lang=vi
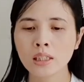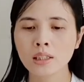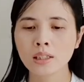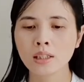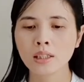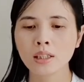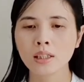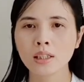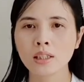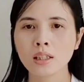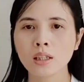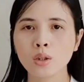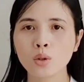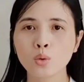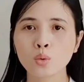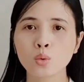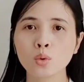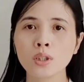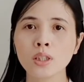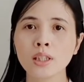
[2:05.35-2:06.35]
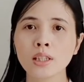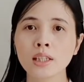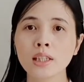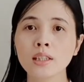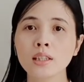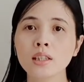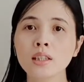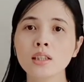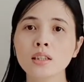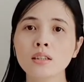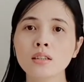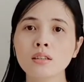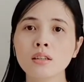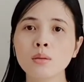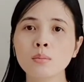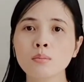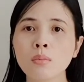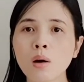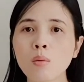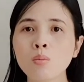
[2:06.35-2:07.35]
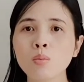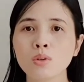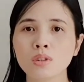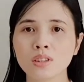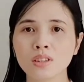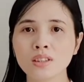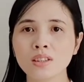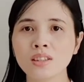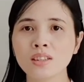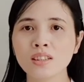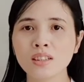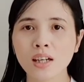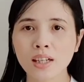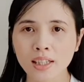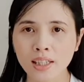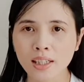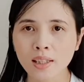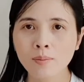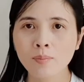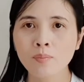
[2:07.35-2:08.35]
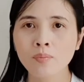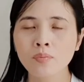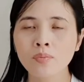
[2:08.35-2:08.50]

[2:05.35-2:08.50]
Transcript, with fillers: thì ờ, tùy cái kích thước mông của từng người ấy